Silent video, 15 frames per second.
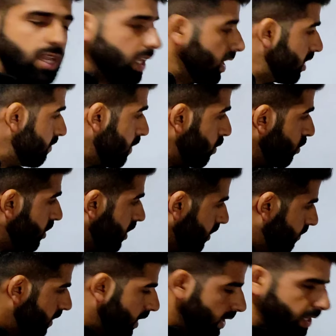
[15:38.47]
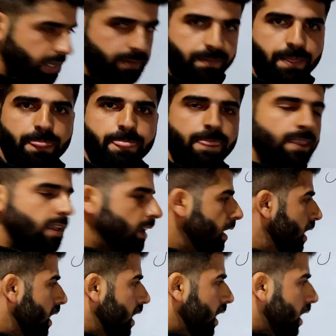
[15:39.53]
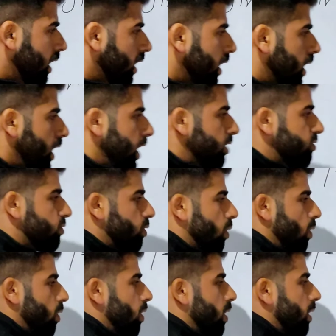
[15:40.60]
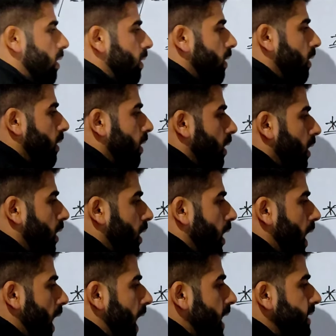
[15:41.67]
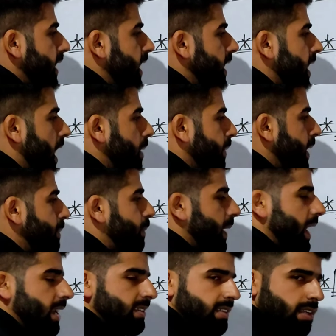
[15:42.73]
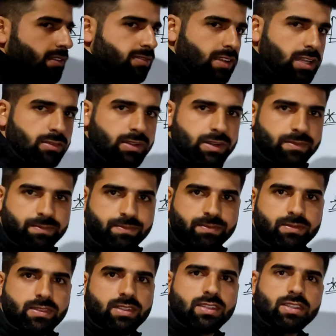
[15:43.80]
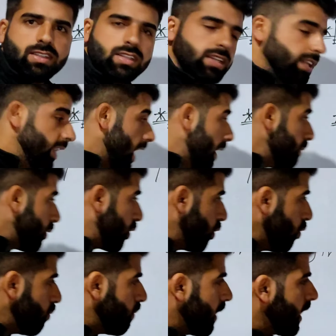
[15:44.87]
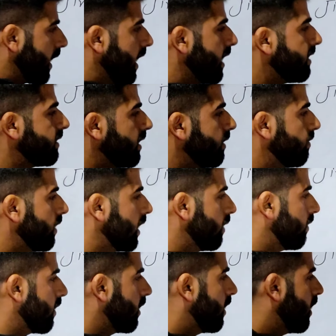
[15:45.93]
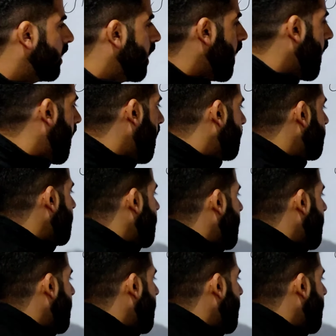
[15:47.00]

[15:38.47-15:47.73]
देखिए इसमें कुछ डिफरेंट है इसको ऐसे ही नाम नहीं पड़ा है सनफ्लावर नाम क्यों पड़ गए सनफ्लावर एज द